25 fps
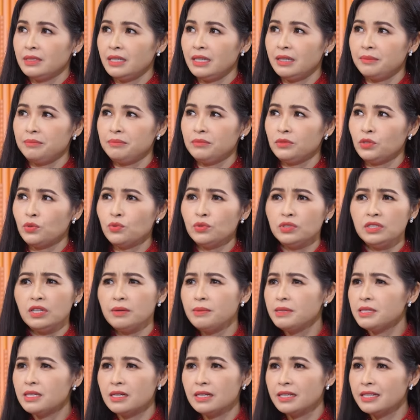em cũng
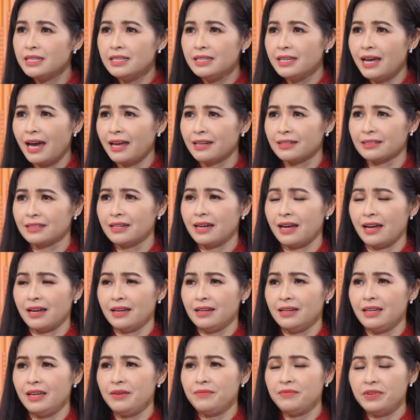chưa bao giờ nghỉ hẳn cả
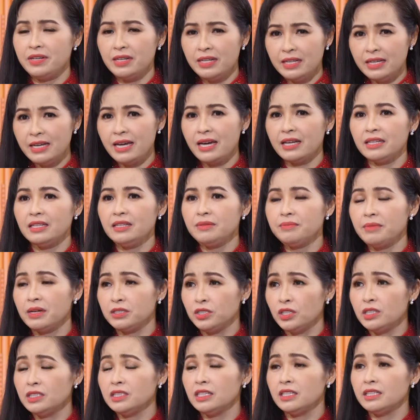em vẫn đi hát nhưng
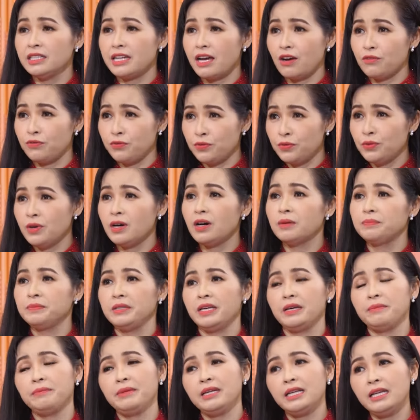mà chương trình nào phù hợp
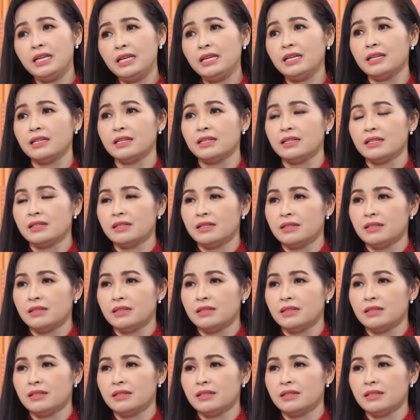thì em mới đi